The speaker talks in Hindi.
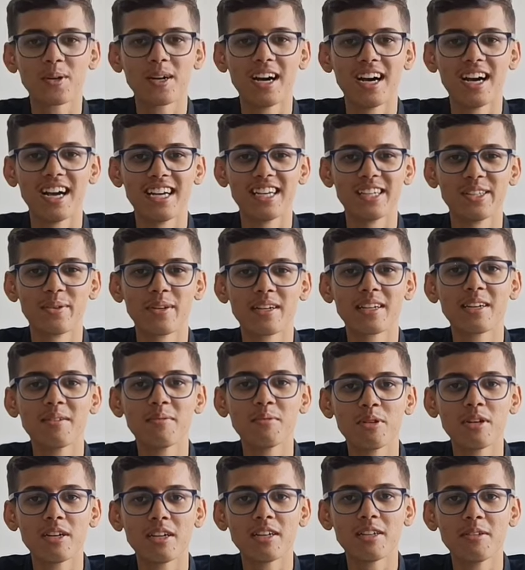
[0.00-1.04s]
गाइज
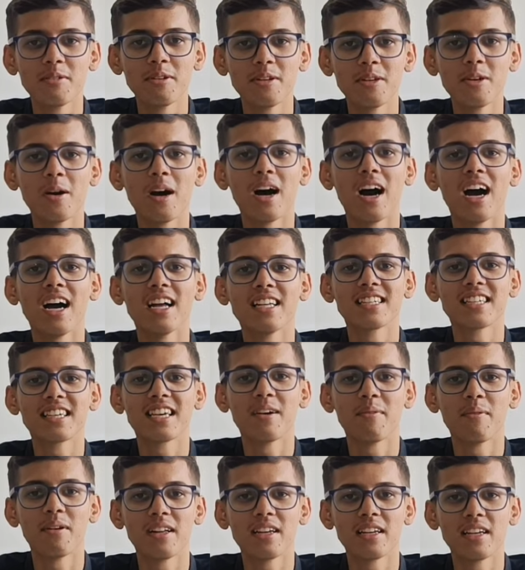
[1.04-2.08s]
वेलकम टू आर न्यू वीडियो आज की
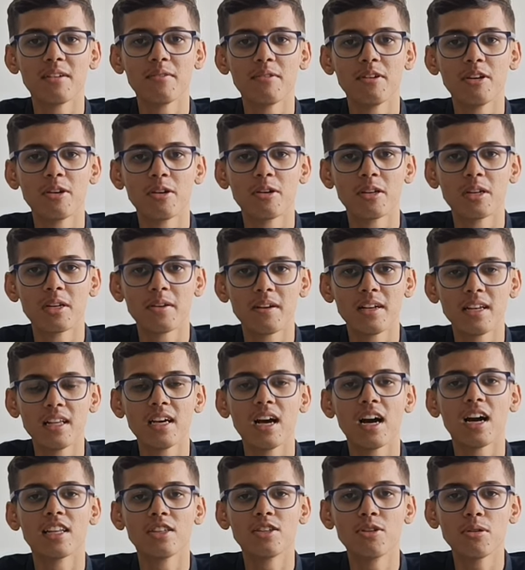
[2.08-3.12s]
हमारी ये वीडियो होने वाली
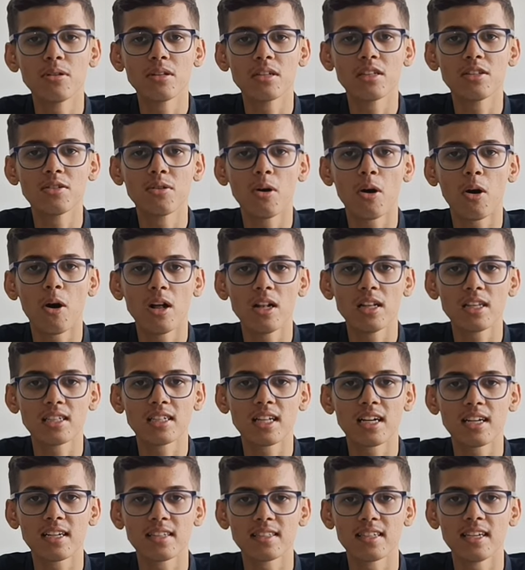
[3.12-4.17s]
है अजियो की जो ऑल
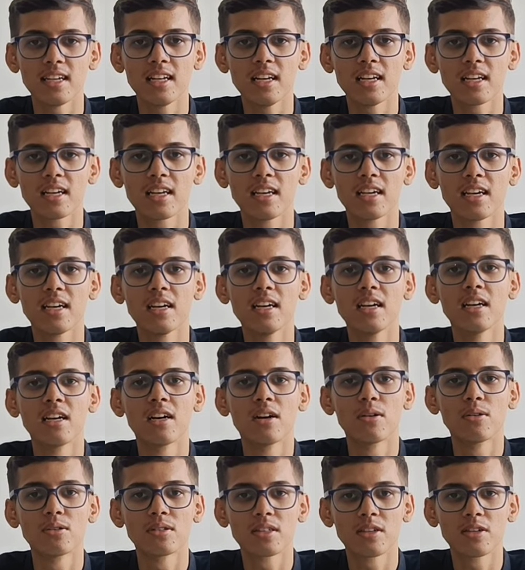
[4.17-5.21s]
स्टार सेल लगी है
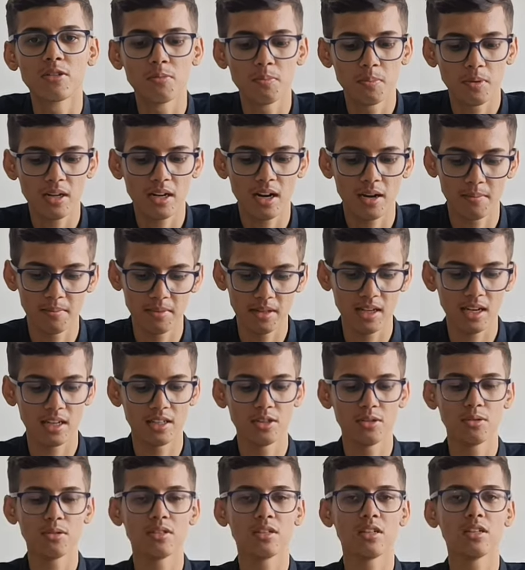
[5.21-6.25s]
उसके ऊपर हमने
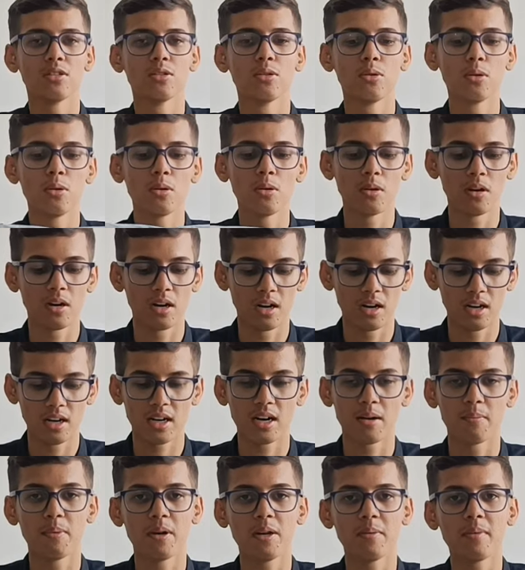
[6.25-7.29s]
अजियो से दो आ,
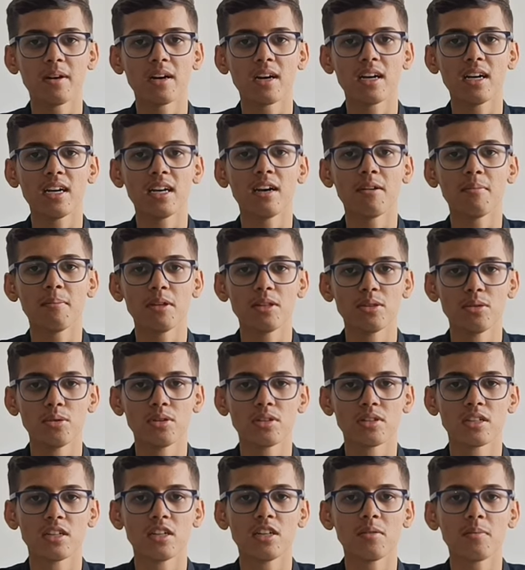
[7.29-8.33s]
कपड़े मंगाए यहाँ पे दो
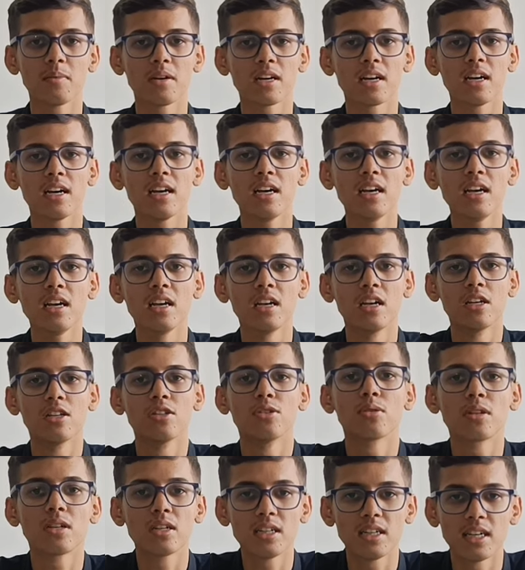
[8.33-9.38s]
शर्ट मंगाए हैं
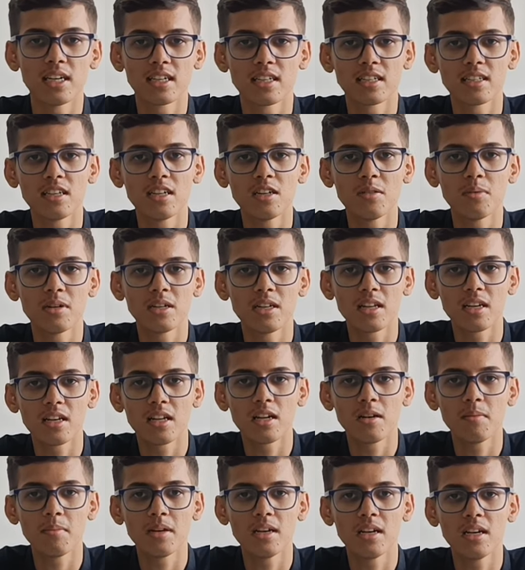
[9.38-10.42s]
जो कि टेक्सचर्ड
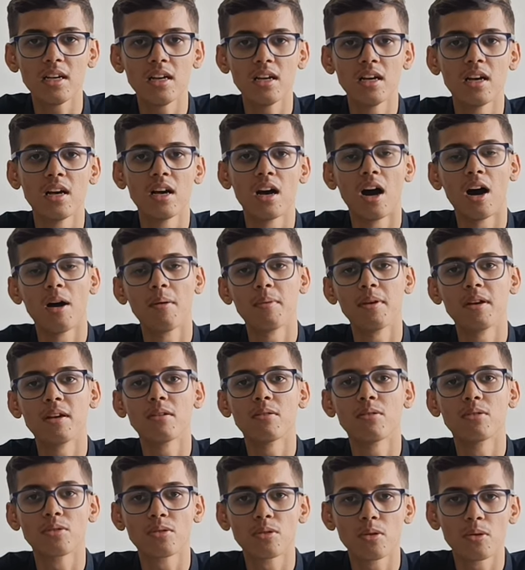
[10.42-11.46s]
मटेरियल में है अभी
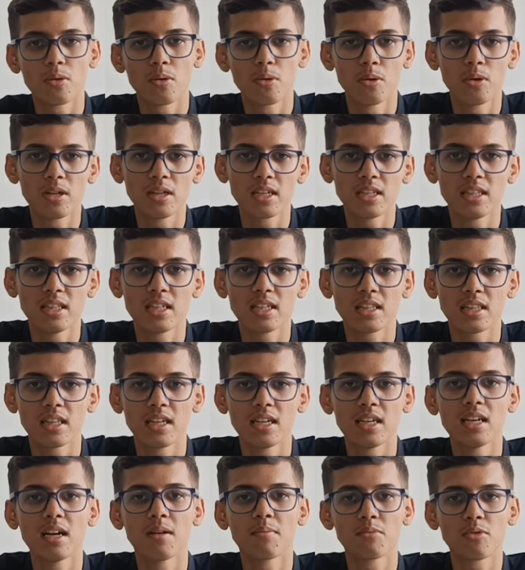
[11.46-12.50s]
उनको खोल के देखते
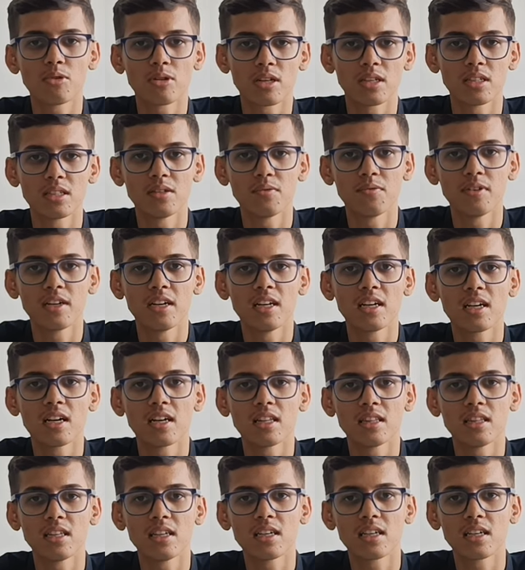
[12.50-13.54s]
हैं हमको कैसी फिटिंग
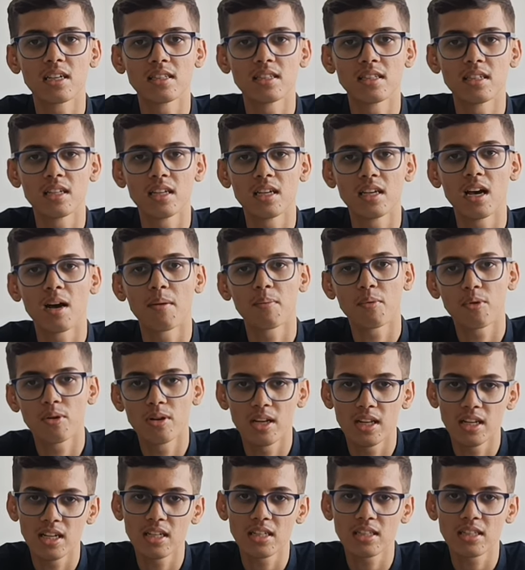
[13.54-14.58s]
आती है कैसी नहीं आपको
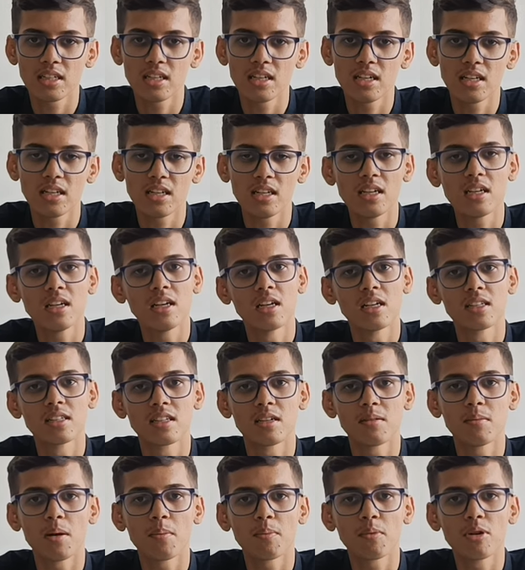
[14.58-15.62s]
लेना चाहिए या नहीं
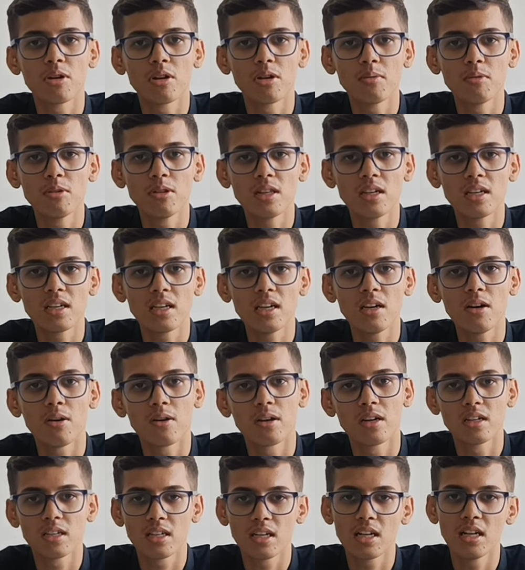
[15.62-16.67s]
सब आपको रिव्यू देंगे
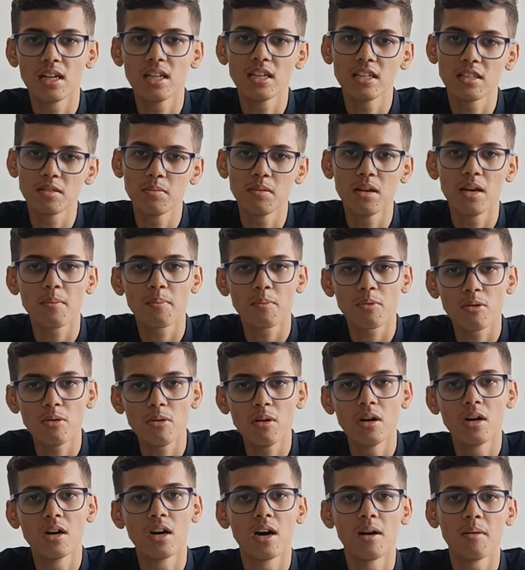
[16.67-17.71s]
और इनकी लिंक्स भी आपको
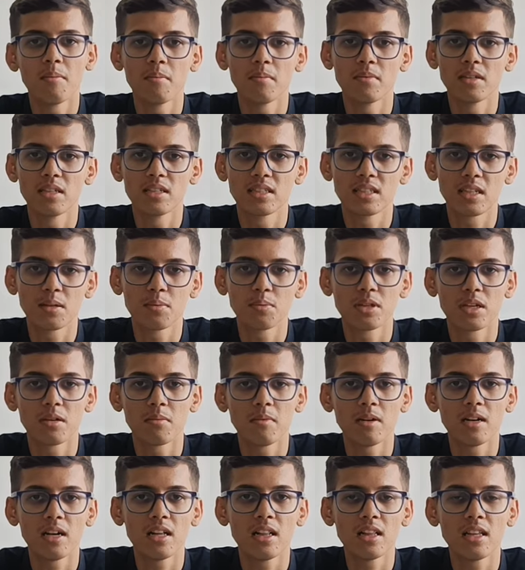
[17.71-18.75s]
हम डिस्क्रिप्शन
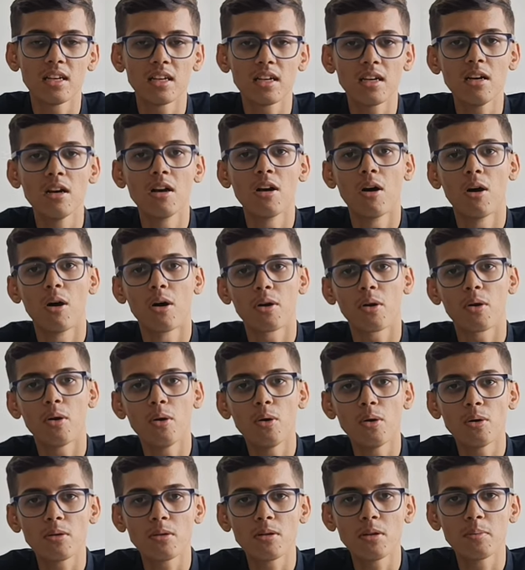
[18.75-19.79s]
में डाल देंगे और
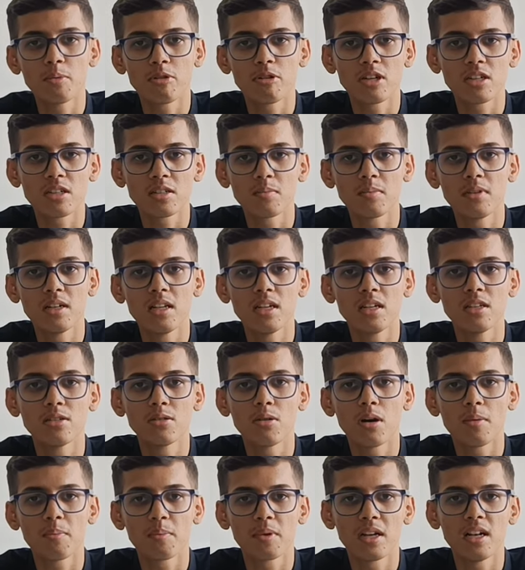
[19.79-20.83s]
और कोई प्रोडक्ट्स मिले
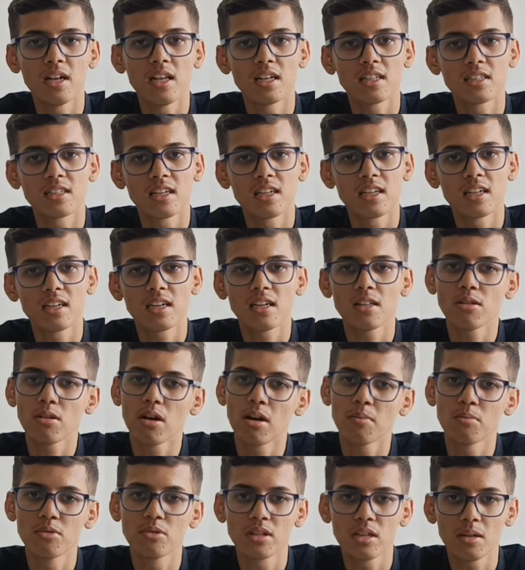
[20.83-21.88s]
जो आपके लिए अच्छे लगे तो
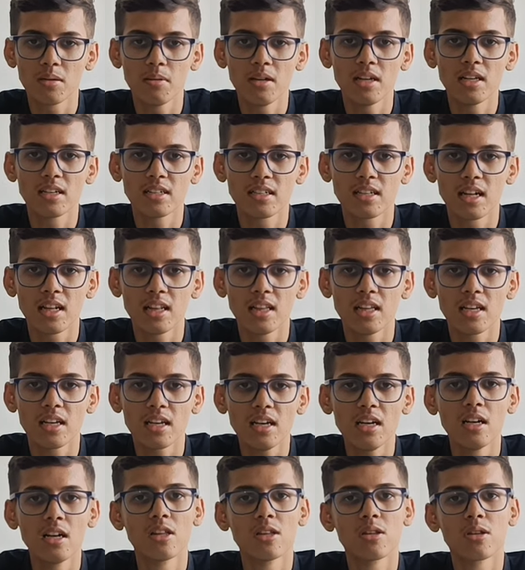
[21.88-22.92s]
हम उनकी भी लिंक्स डाल
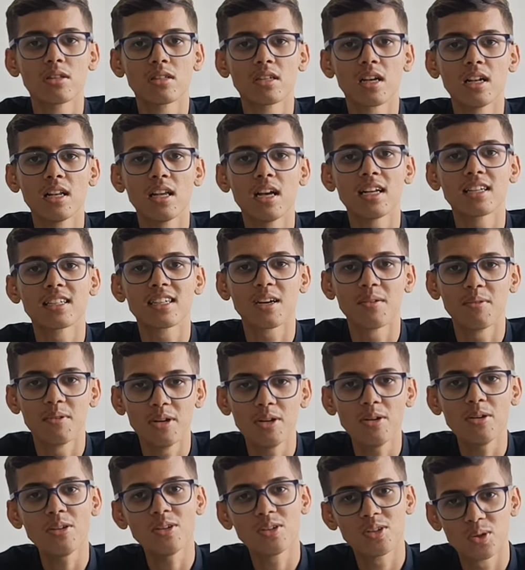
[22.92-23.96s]
देंगे तो चलिए आज का
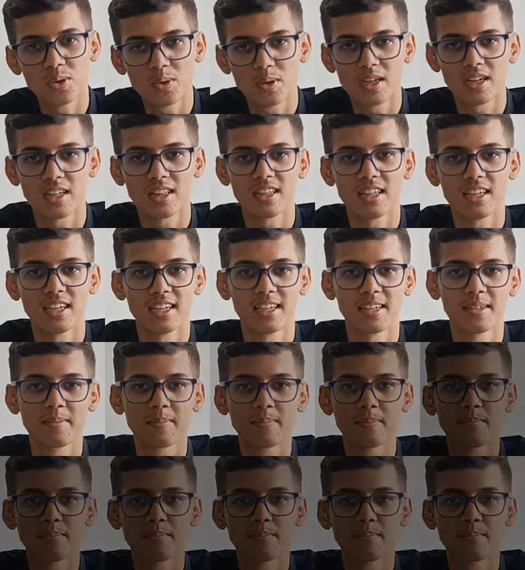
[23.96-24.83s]
वीडियो शुरू करते हैं